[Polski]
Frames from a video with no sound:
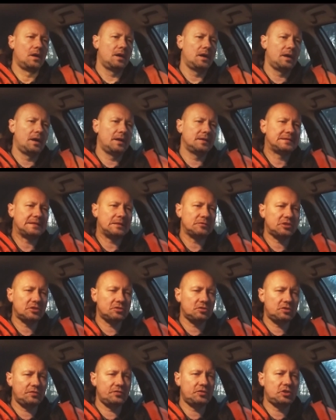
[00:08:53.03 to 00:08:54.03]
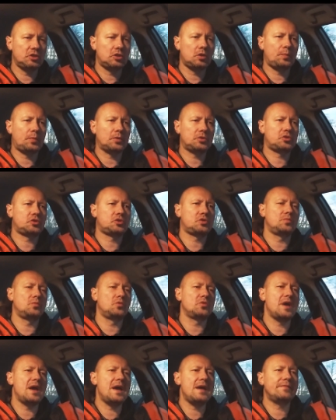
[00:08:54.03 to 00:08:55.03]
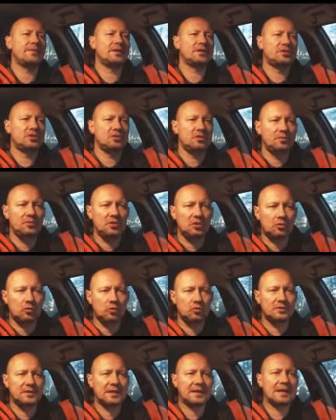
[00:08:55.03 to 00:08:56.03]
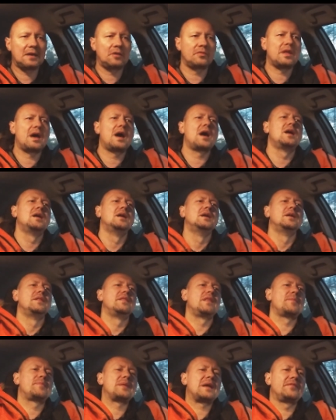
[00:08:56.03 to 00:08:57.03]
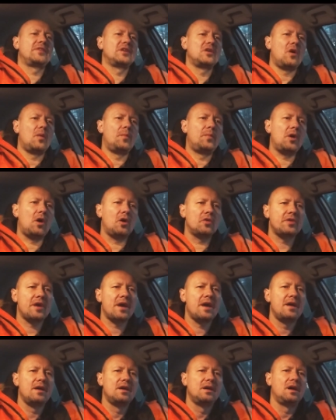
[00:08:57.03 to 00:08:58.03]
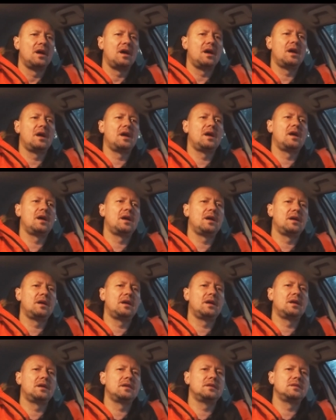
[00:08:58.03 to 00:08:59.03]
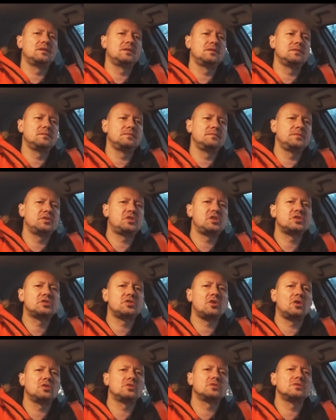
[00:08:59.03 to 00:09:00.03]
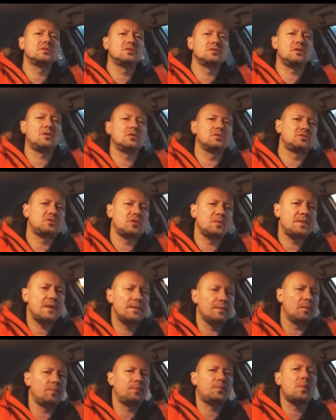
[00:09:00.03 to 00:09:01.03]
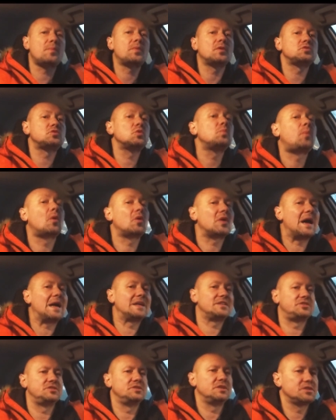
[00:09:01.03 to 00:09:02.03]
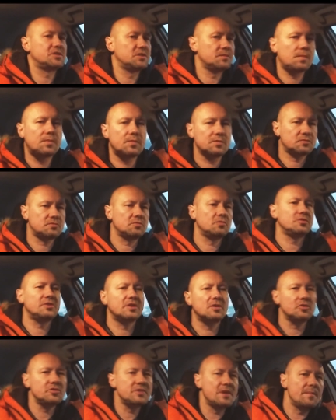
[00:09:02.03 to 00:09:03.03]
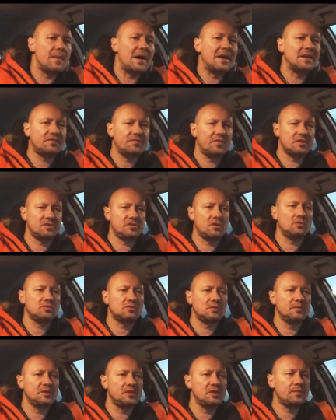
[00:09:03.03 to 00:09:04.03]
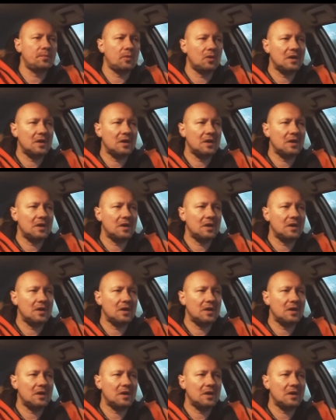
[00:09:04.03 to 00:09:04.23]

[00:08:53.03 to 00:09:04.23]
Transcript: E, cały czas oczywiście to podtrzymuje. Wreszcie Dominik Kun zagrał na, na prawej obronie. E, myślę, że on, on sobie po prostu poradzi. Ja się po prostu o niego nie martwię, że on sobie nie